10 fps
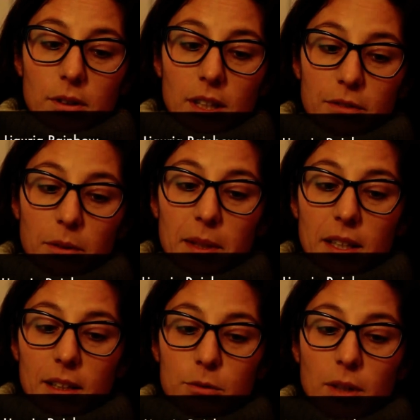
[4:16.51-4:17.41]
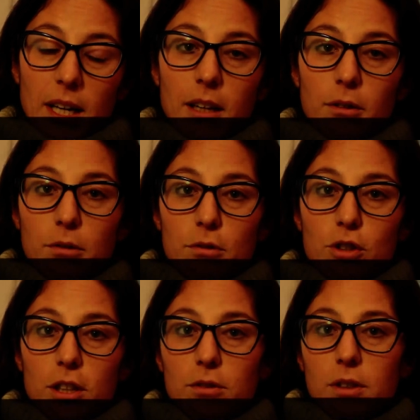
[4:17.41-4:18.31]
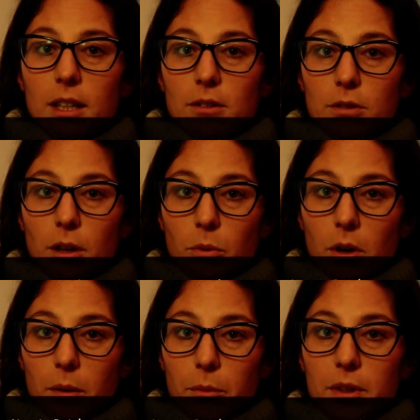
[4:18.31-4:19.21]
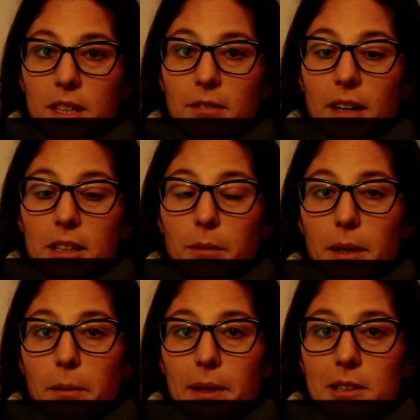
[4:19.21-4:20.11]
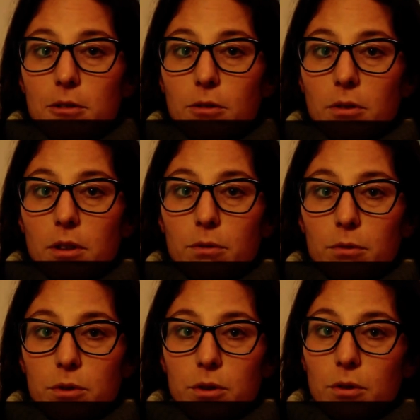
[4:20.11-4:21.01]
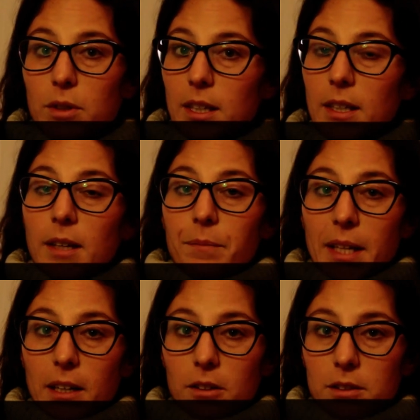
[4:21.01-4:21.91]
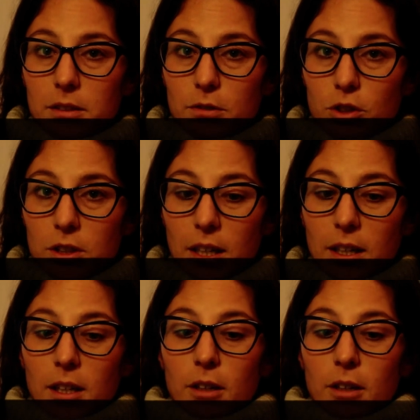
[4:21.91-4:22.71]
e eh, la famiglia naturale è un concetto creato dall'uomo che va di pari passo con l'evoluzione della nostra società.